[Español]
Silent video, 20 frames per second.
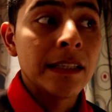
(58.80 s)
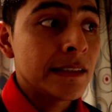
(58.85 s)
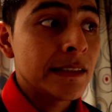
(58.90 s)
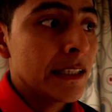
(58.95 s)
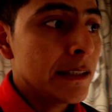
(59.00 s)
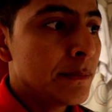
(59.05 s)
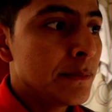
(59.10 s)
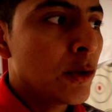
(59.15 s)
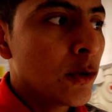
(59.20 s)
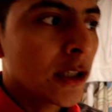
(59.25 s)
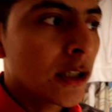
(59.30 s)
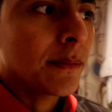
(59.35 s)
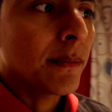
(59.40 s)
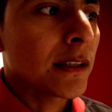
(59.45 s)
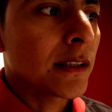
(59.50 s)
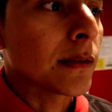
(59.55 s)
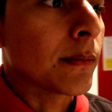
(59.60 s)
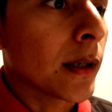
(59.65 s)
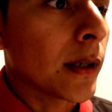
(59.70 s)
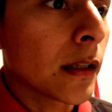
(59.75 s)
esta es mi
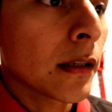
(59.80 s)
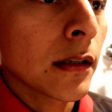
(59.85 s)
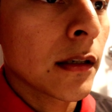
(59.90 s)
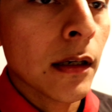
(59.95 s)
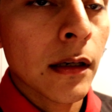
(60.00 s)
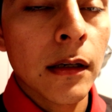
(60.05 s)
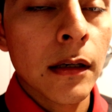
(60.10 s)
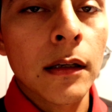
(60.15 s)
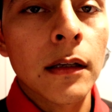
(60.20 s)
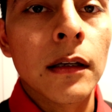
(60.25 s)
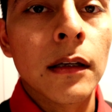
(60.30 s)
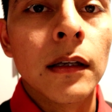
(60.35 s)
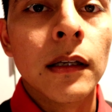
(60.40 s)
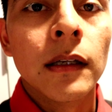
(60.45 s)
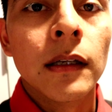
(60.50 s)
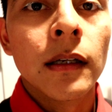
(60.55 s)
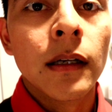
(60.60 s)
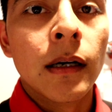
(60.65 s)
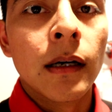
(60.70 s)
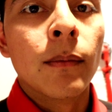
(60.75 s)
última semana ya
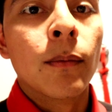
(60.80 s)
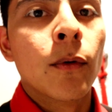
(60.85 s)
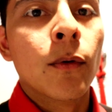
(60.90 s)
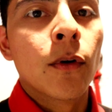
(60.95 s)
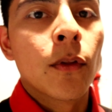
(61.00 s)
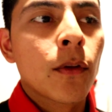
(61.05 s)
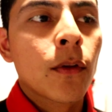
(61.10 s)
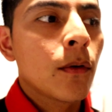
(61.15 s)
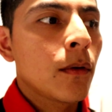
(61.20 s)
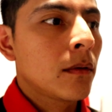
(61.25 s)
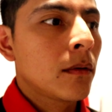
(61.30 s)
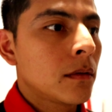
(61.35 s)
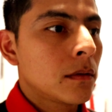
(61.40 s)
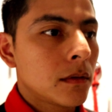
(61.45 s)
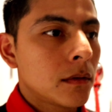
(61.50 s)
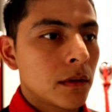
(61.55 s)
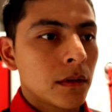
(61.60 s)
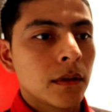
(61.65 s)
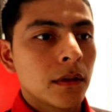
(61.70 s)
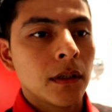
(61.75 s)
a bordo.
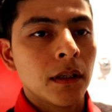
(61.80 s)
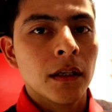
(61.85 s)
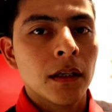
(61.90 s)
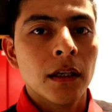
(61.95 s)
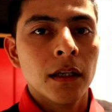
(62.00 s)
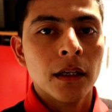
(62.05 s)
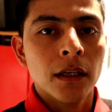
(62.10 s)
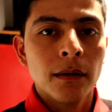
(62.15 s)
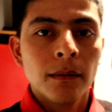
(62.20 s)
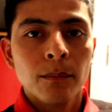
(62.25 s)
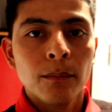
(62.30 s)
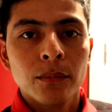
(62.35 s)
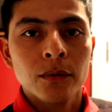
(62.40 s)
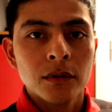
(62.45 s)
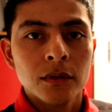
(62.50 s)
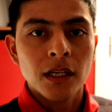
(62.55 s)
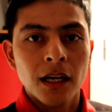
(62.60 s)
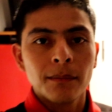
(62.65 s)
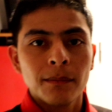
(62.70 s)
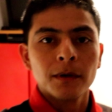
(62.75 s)
Eh,
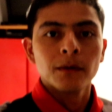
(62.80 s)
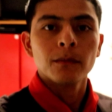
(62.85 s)
ya